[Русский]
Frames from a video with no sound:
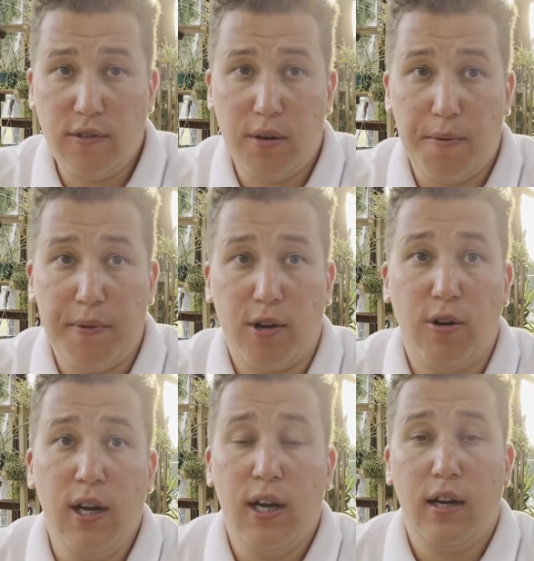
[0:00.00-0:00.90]
К
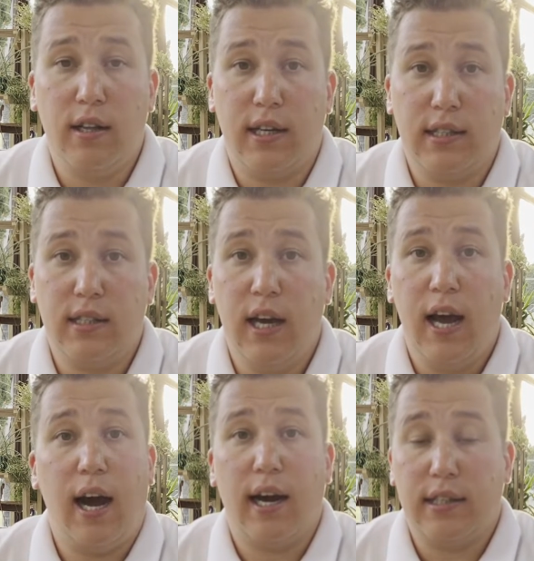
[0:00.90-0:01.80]
примеру, класс
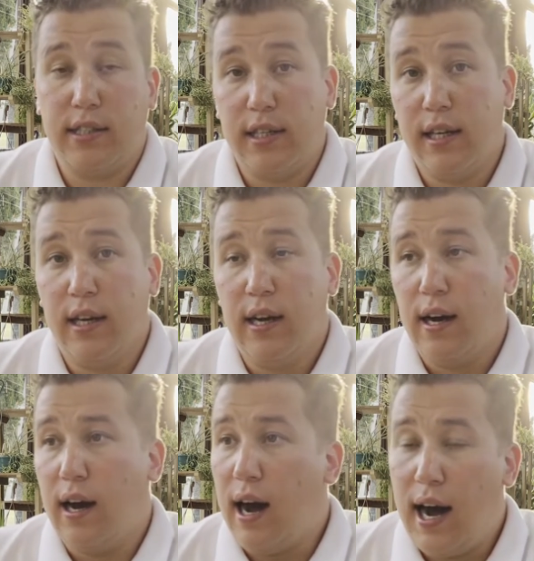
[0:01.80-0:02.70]
акций
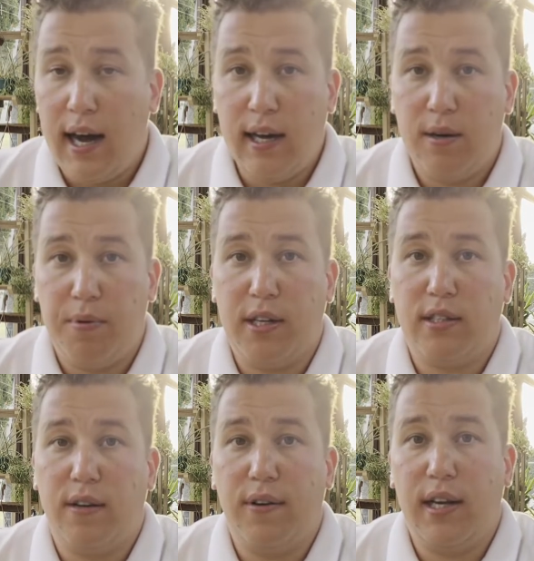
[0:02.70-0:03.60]
А
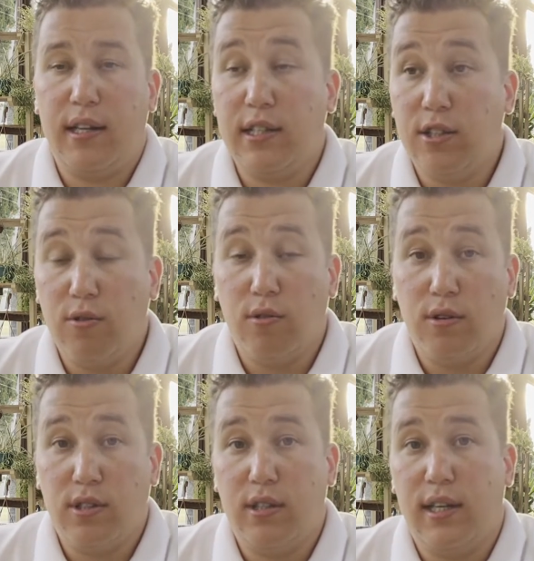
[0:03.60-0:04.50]
предоставляет один
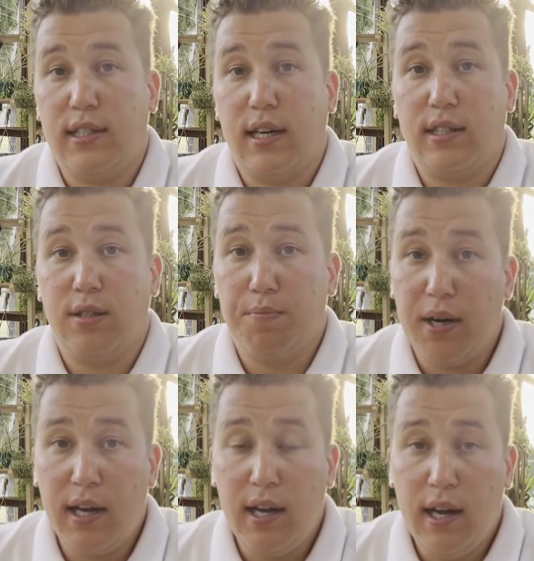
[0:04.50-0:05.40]
голос, класс акций
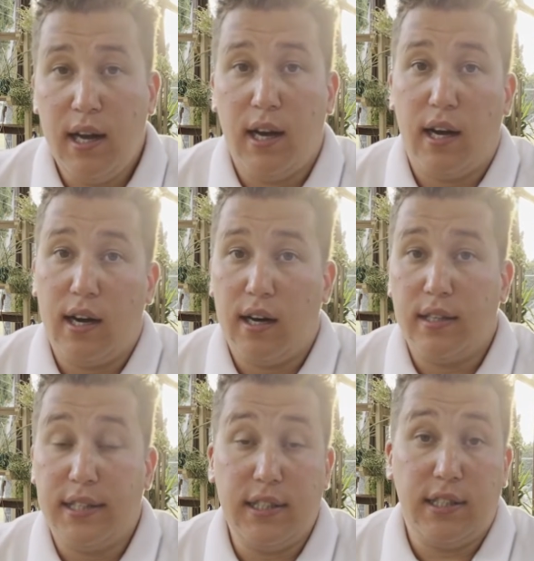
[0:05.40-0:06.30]
Б
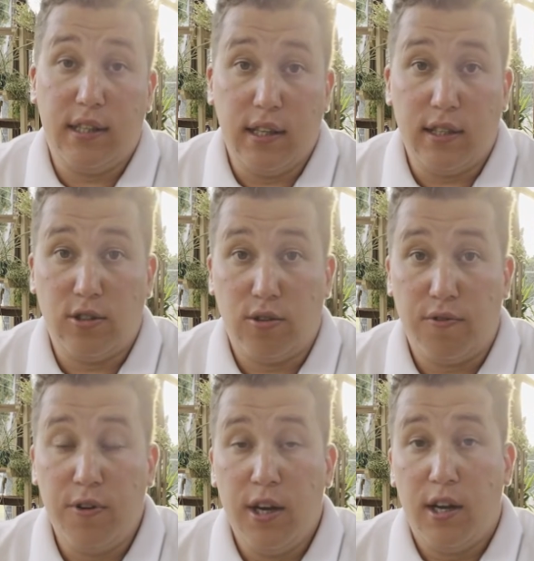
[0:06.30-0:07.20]
10 голосов –
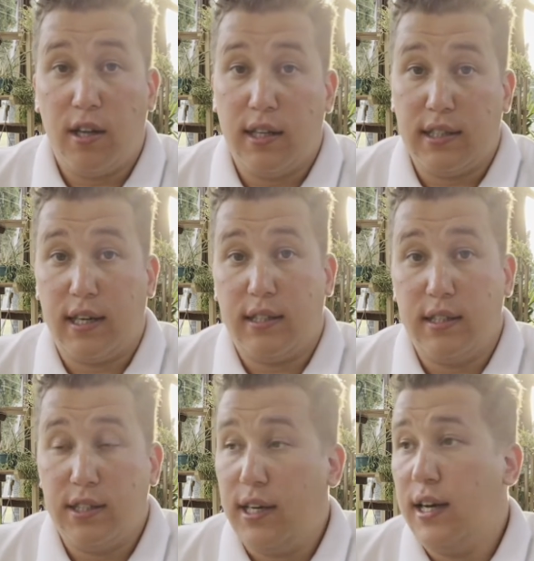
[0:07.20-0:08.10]
класс акций
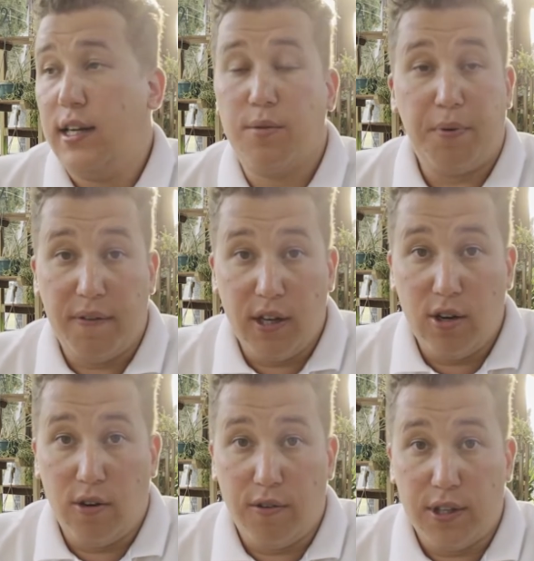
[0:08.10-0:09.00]
С – это
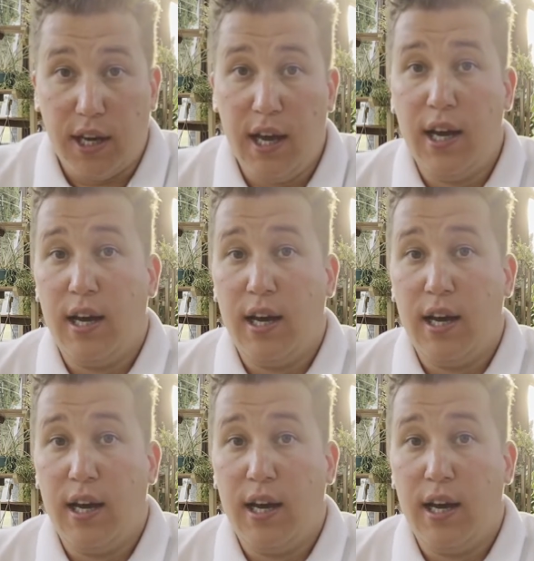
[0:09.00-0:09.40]
привилегированные.